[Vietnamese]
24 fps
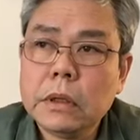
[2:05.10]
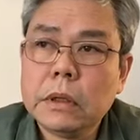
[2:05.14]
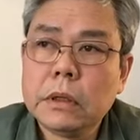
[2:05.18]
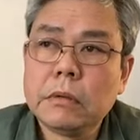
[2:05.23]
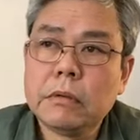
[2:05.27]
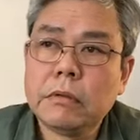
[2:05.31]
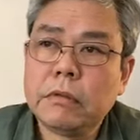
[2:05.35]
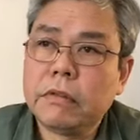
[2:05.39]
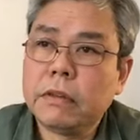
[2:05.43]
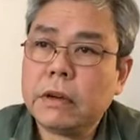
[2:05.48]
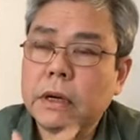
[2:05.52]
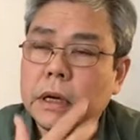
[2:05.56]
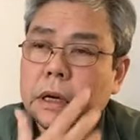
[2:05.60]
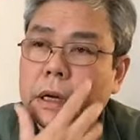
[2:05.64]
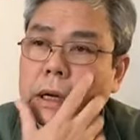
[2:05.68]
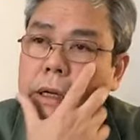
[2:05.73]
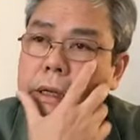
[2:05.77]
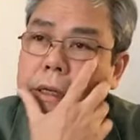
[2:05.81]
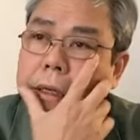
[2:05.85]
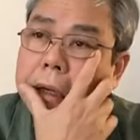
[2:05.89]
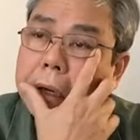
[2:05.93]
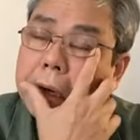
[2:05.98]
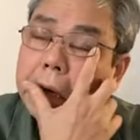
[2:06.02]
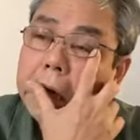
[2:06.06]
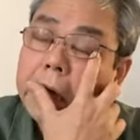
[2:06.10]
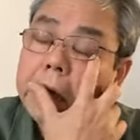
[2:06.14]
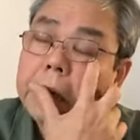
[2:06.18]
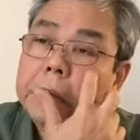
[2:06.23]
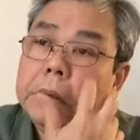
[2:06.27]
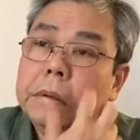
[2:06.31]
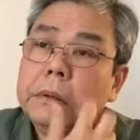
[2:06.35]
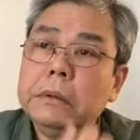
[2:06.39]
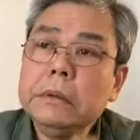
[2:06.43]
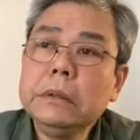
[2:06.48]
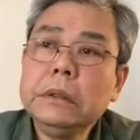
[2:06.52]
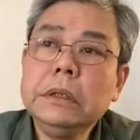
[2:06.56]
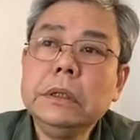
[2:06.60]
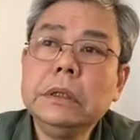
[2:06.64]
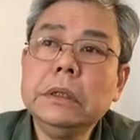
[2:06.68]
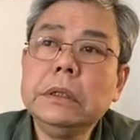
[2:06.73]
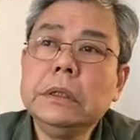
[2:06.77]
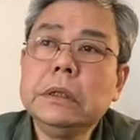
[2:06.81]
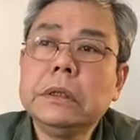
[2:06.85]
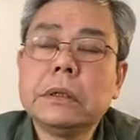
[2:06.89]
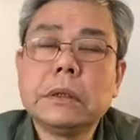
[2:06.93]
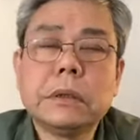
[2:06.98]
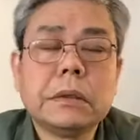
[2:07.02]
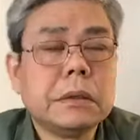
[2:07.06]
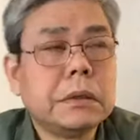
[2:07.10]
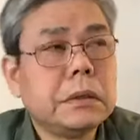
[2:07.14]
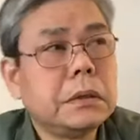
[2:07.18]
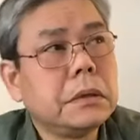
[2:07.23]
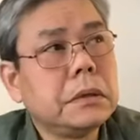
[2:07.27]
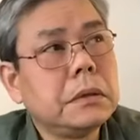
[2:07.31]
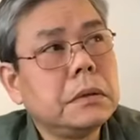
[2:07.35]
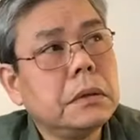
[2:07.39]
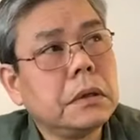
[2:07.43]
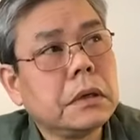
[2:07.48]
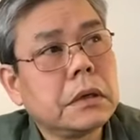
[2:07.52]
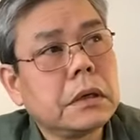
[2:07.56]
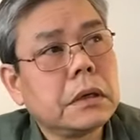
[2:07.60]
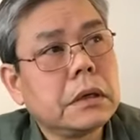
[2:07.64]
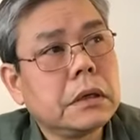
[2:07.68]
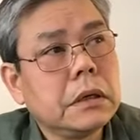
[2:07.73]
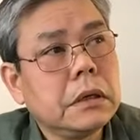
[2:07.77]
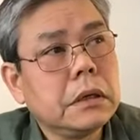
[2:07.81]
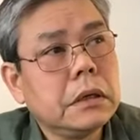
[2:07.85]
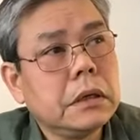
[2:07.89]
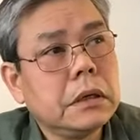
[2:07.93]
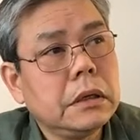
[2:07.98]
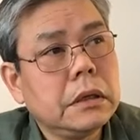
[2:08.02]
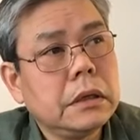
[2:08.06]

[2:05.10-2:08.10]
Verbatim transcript: và nếu như được cuộc uh,